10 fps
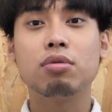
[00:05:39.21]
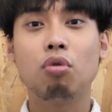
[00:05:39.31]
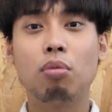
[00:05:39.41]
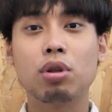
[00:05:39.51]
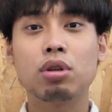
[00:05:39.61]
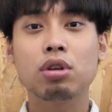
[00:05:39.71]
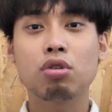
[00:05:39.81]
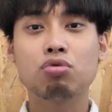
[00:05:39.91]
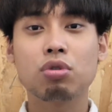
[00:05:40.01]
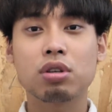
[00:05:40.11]
我们
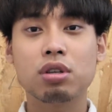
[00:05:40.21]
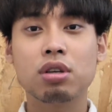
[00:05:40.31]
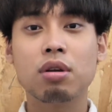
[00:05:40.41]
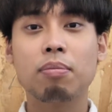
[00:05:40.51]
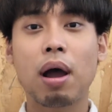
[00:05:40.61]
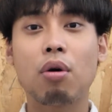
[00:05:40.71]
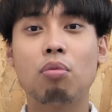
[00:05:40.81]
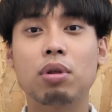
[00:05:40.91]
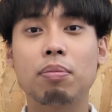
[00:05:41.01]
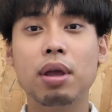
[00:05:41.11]
要做的是把我
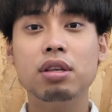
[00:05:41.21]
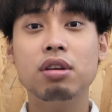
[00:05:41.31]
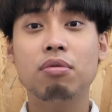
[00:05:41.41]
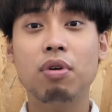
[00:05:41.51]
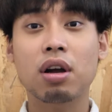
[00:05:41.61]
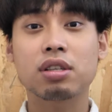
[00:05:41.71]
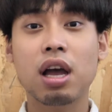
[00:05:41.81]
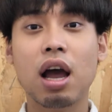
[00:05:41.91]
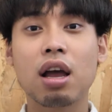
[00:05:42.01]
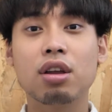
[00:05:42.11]
们的偏见放
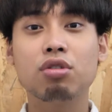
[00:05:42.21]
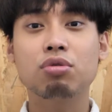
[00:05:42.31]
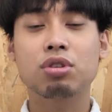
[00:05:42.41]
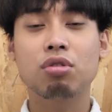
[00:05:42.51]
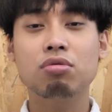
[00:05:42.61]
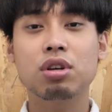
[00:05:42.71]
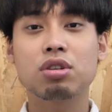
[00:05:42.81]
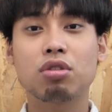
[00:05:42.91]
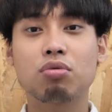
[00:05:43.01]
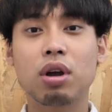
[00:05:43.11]
下，用使用者的
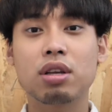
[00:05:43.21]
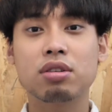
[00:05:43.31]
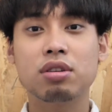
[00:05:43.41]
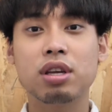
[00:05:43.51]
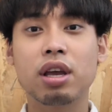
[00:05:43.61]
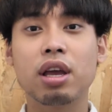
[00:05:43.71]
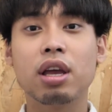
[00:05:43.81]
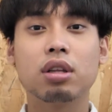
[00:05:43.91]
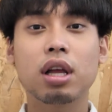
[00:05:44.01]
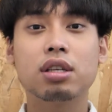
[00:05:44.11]
角度看世界。
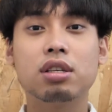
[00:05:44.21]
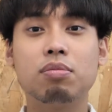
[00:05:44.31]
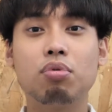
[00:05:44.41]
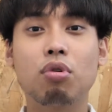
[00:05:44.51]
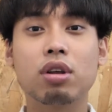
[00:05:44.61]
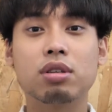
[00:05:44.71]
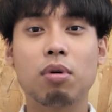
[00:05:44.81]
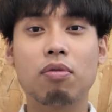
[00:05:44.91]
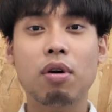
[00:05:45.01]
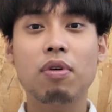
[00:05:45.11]
那其实不管什
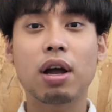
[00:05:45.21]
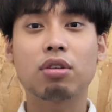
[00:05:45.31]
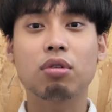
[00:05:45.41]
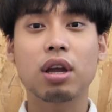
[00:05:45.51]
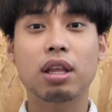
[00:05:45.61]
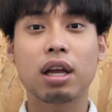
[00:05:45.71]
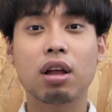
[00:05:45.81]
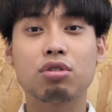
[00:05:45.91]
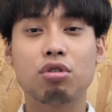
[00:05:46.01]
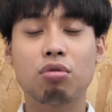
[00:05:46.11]
么方法都可以达
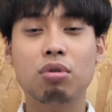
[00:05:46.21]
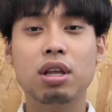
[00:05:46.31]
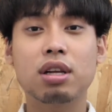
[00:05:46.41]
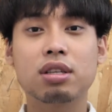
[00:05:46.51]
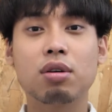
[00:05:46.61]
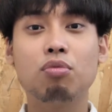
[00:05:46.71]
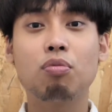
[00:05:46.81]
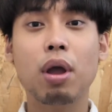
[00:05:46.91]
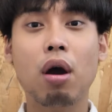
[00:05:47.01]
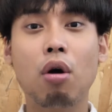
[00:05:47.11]
到同理的这个目
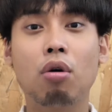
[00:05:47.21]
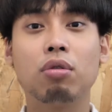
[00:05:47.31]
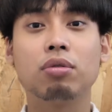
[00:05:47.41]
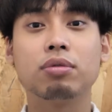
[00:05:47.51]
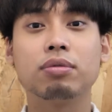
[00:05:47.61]
标哦。